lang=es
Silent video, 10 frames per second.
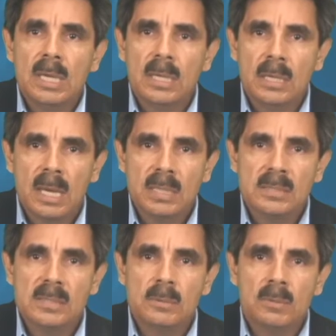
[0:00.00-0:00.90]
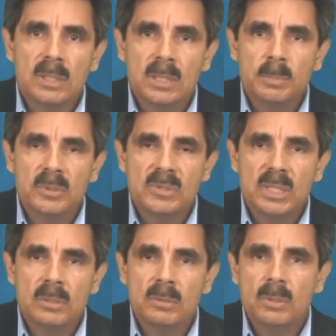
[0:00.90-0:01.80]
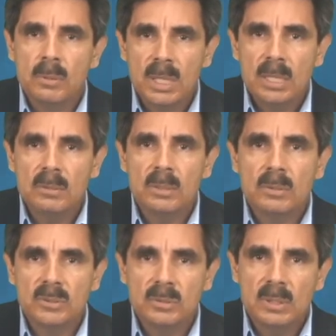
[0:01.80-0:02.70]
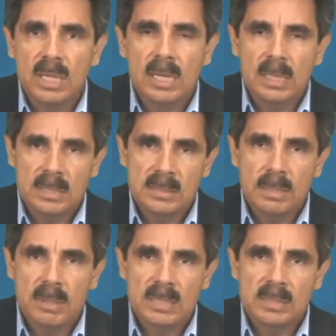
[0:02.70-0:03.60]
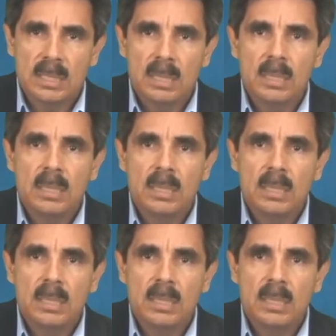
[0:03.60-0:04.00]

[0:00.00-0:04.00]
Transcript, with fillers: en casi 50% y con ello el costo de la canasta básica.